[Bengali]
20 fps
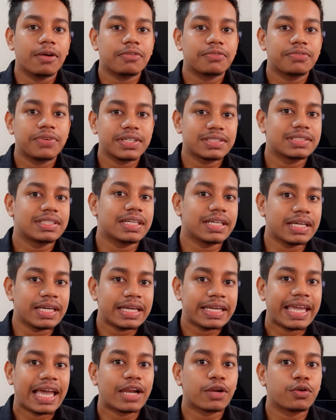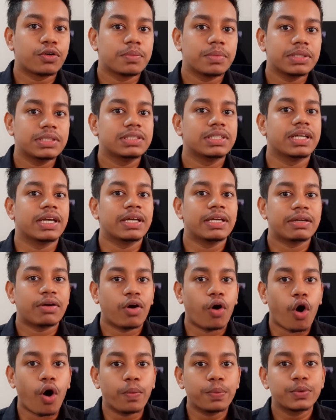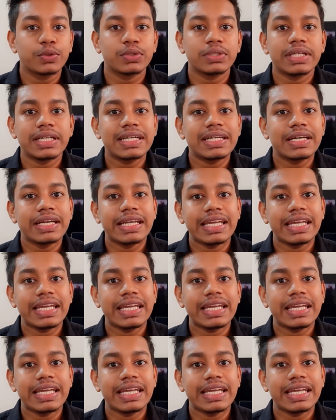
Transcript: ফার্স্টে খেয়াল করবা যে অপশনের